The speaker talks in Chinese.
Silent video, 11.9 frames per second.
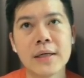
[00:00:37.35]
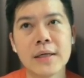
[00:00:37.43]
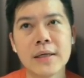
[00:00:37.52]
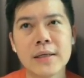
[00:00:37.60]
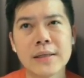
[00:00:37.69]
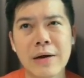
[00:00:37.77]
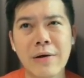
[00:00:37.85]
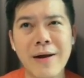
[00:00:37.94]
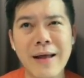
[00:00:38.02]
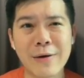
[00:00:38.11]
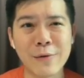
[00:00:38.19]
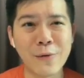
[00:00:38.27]
呃，当然
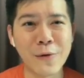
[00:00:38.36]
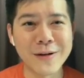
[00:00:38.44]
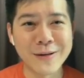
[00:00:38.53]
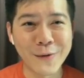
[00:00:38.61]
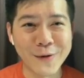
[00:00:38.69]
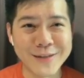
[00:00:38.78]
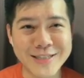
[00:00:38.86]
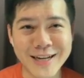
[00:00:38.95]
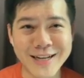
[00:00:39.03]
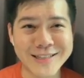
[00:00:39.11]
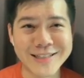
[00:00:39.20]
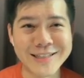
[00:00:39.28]
了，如果你给我
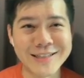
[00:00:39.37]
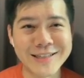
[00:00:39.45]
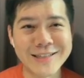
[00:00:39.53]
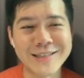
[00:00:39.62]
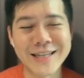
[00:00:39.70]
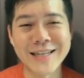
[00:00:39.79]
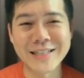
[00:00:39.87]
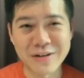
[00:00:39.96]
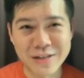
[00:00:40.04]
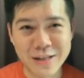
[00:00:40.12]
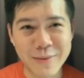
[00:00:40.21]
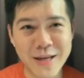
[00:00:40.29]
讲是在交
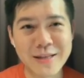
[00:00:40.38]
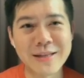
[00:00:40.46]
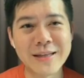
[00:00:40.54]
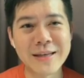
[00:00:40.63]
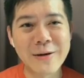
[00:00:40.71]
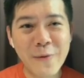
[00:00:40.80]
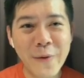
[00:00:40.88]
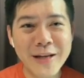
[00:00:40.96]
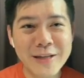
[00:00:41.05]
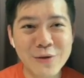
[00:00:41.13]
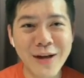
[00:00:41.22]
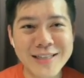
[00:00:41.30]
易里面因
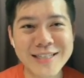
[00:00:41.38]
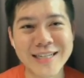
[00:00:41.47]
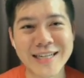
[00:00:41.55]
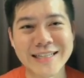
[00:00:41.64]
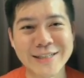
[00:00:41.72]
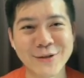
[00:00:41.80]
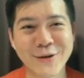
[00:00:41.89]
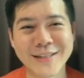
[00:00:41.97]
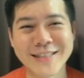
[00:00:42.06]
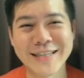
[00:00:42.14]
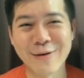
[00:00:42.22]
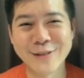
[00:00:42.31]
为赚钱所以
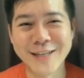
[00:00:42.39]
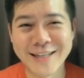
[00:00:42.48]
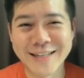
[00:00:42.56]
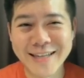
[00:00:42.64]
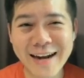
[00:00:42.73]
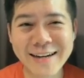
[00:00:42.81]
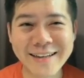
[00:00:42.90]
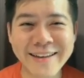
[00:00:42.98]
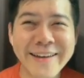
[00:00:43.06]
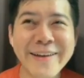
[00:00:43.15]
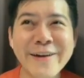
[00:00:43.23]
造成压力，